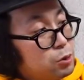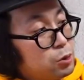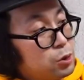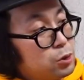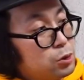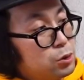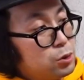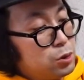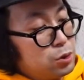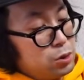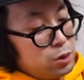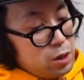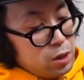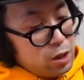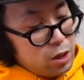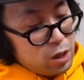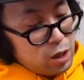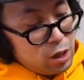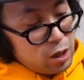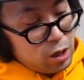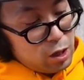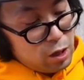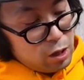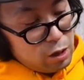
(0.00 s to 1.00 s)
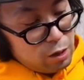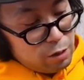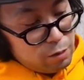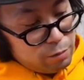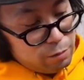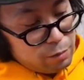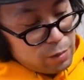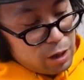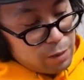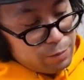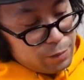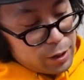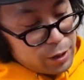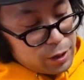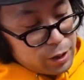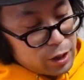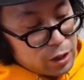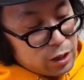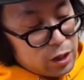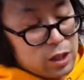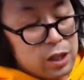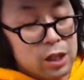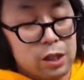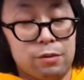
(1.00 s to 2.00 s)
これの、まあ真ん
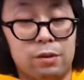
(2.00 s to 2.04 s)
中か